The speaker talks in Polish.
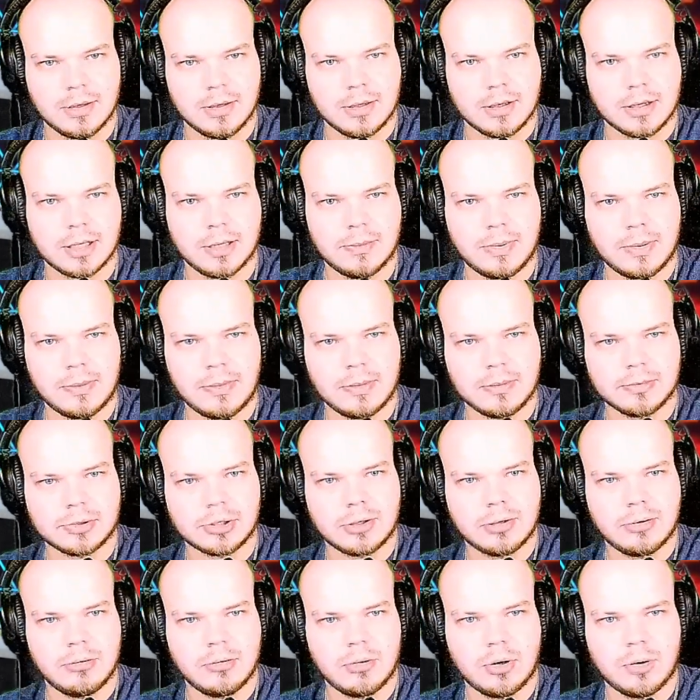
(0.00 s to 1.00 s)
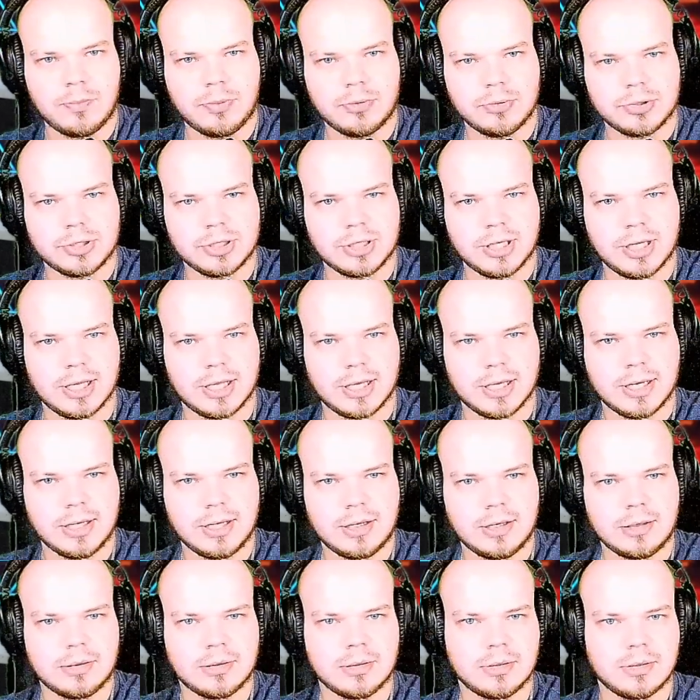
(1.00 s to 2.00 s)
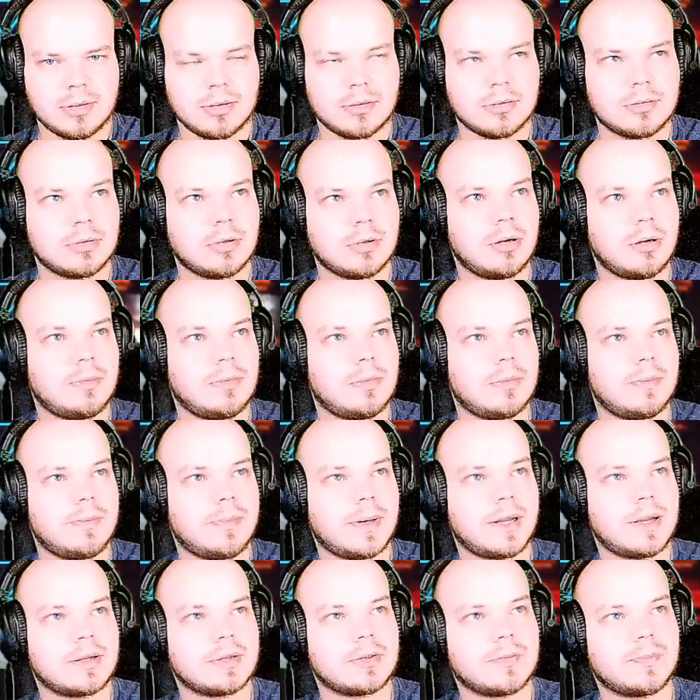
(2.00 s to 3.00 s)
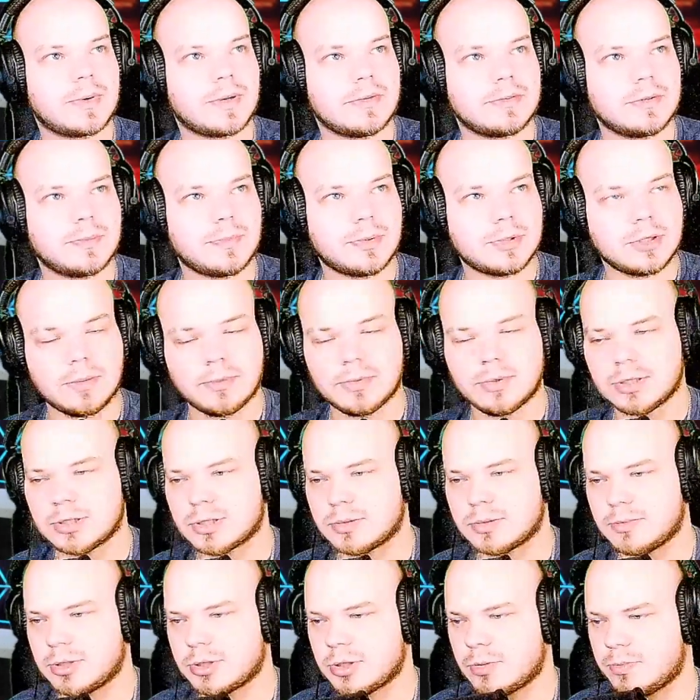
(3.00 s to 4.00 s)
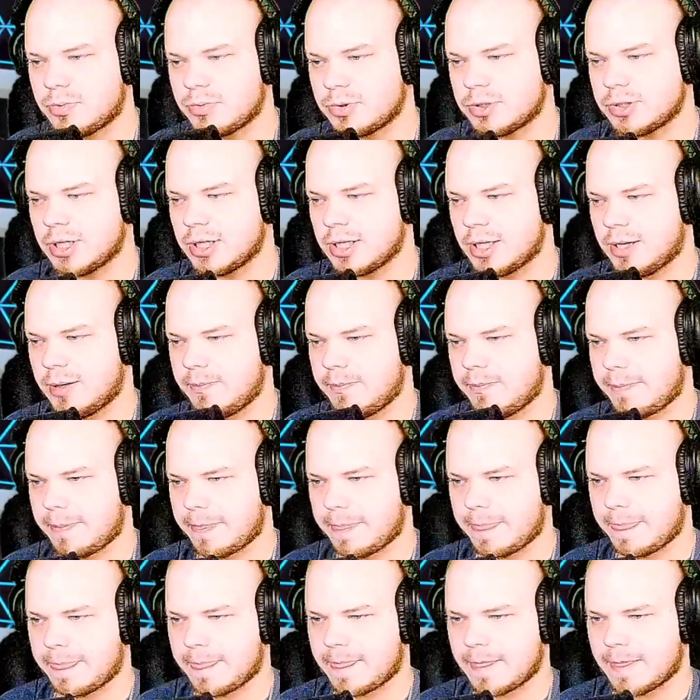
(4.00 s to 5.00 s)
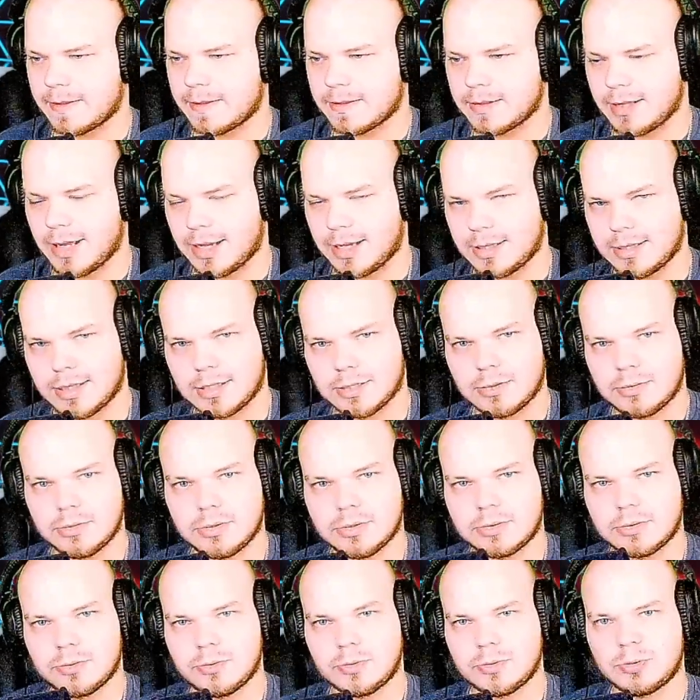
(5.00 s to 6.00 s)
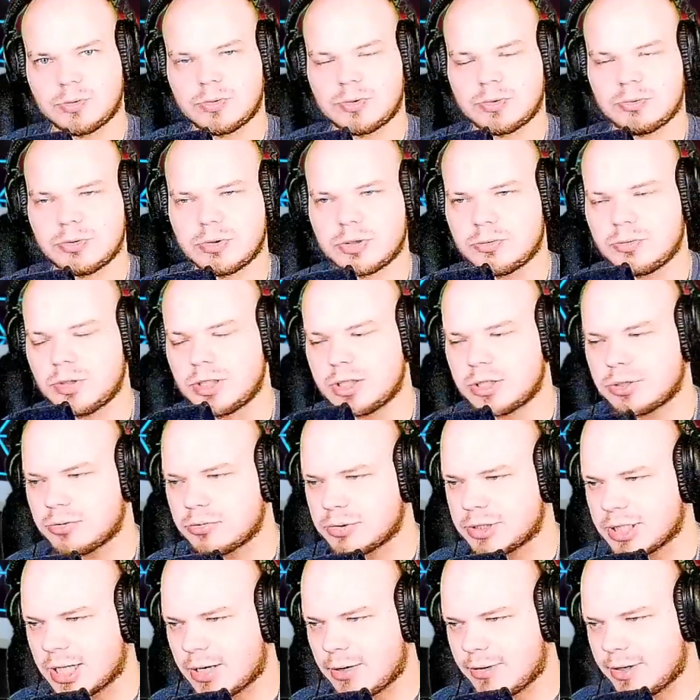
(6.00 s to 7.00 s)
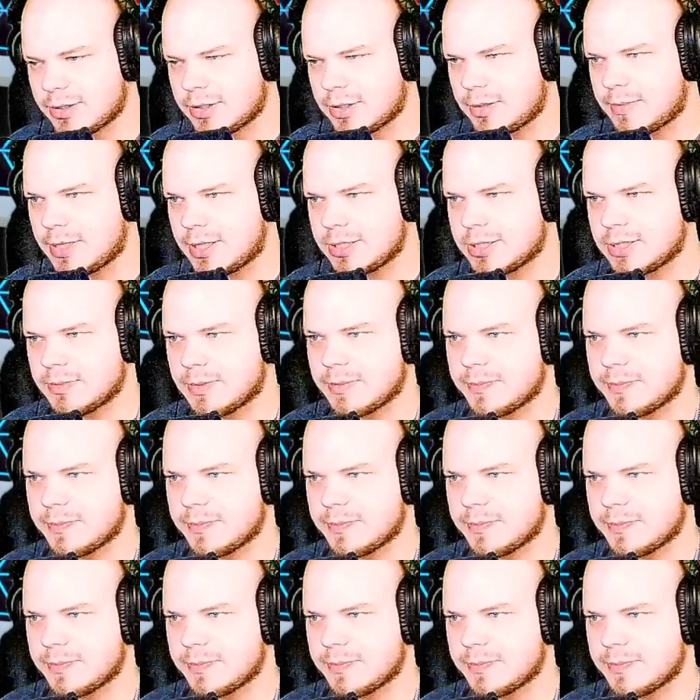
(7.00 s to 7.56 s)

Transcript: Chyba mam trochę opóźnienie. No, bardzo prawdopodobne, że masz opóźnienia. Tak na Twitchu działa. Dobra, lecimy.